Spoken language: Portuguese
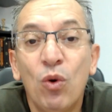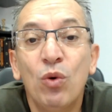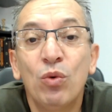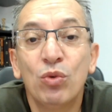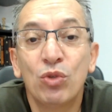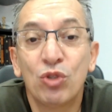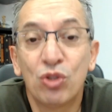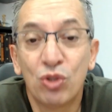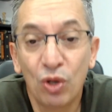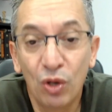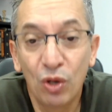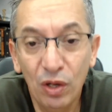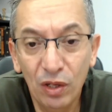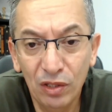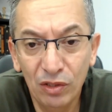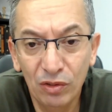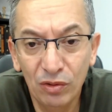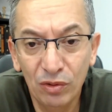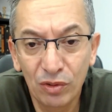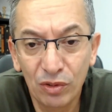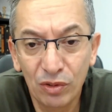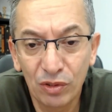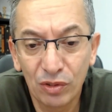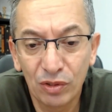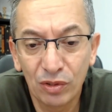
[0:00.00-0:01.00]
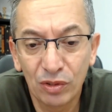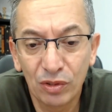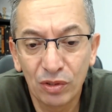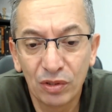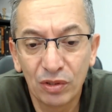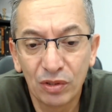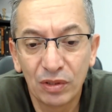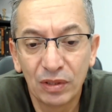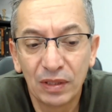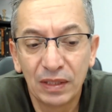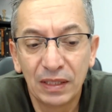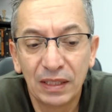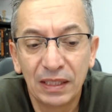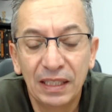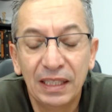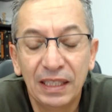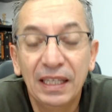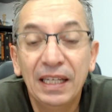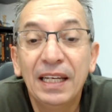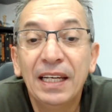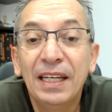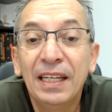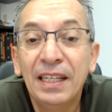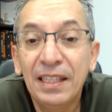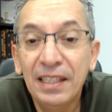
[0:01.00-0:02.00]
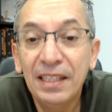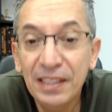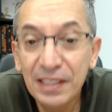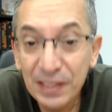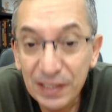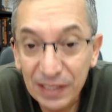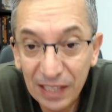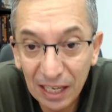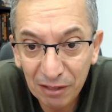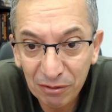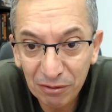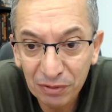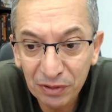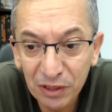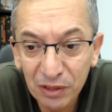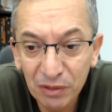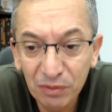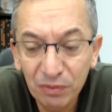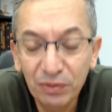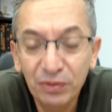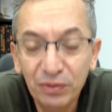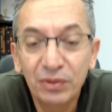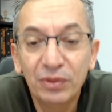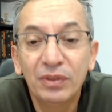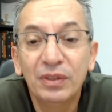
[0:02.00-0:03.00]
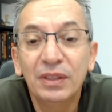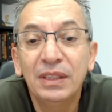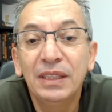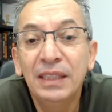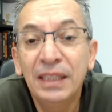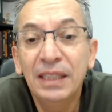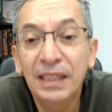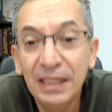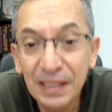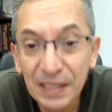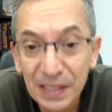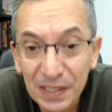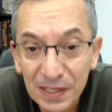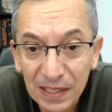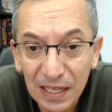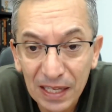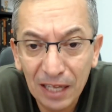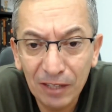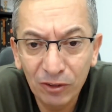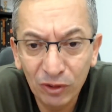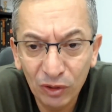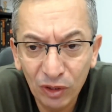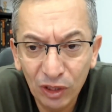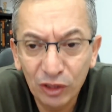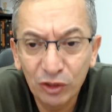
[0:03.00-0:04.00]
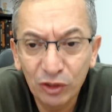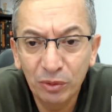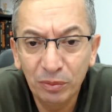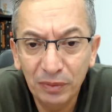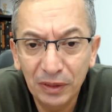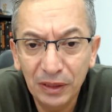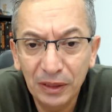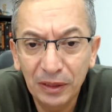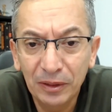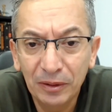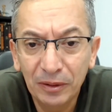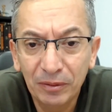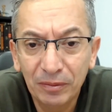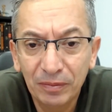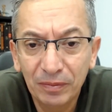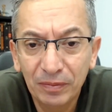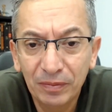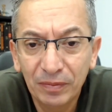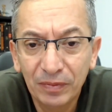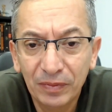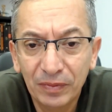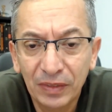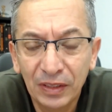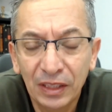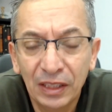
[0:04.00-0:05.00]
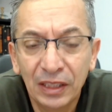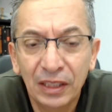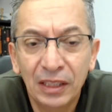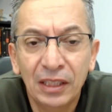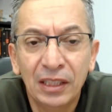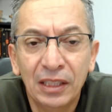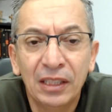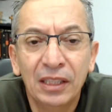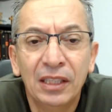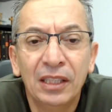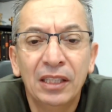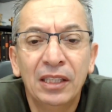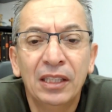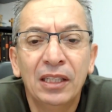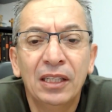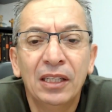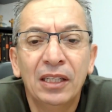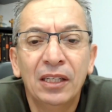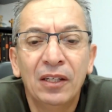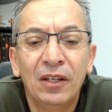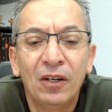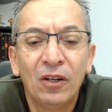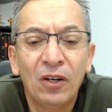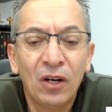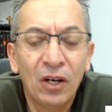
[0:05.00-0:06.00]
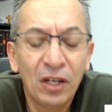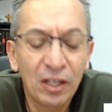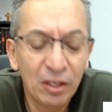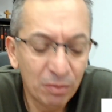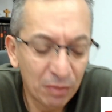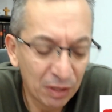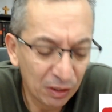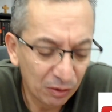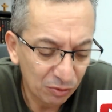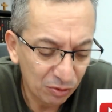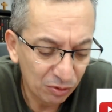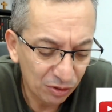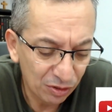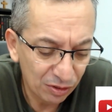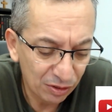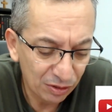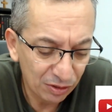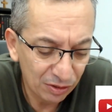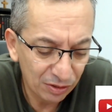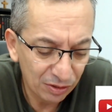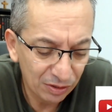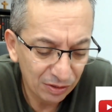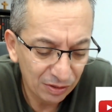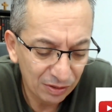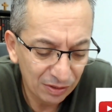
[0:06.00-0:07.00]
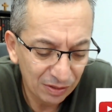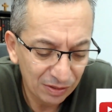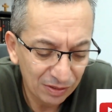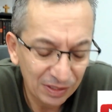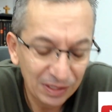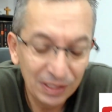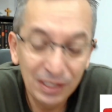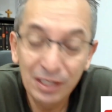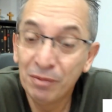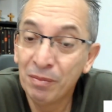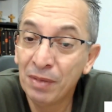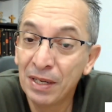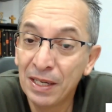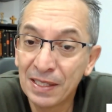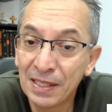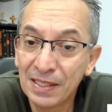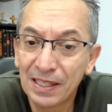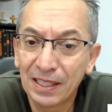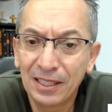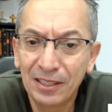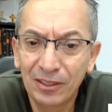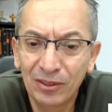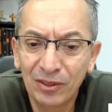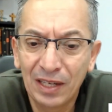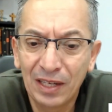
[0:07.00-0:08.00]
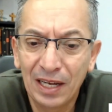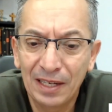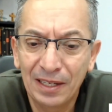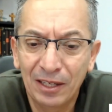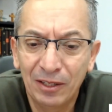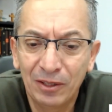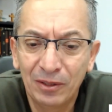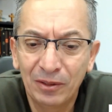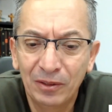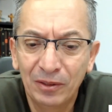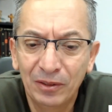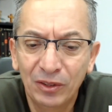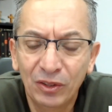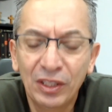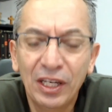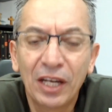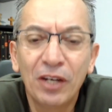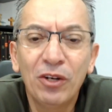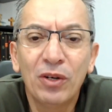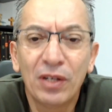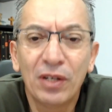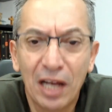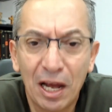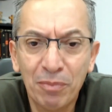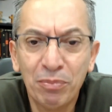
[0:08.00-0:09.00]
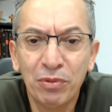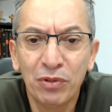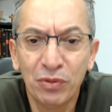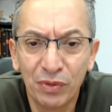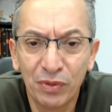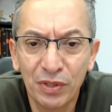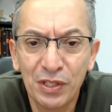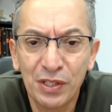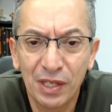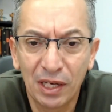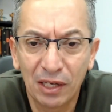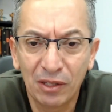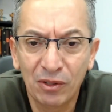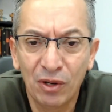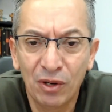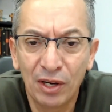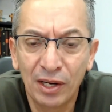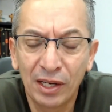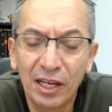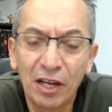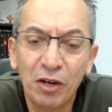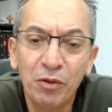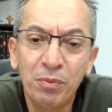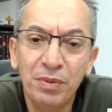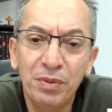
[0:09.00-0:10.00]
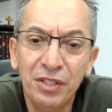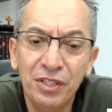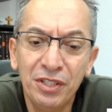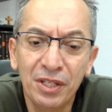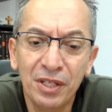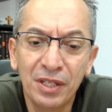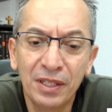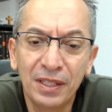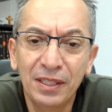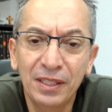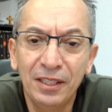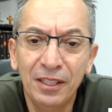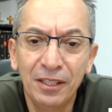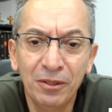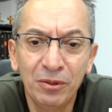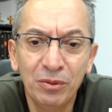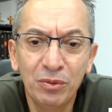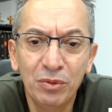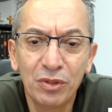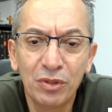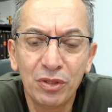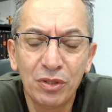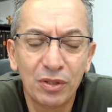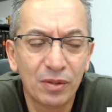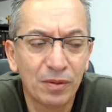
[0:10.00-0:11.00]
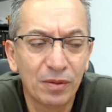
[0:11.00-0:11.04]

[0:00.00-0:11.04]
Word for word: os olhos, ele está vivo e ele está no nosso meio. Ó oh, irmãos, irmãs aqui do canal, eu quero orar por você agora, quero pedir que Deus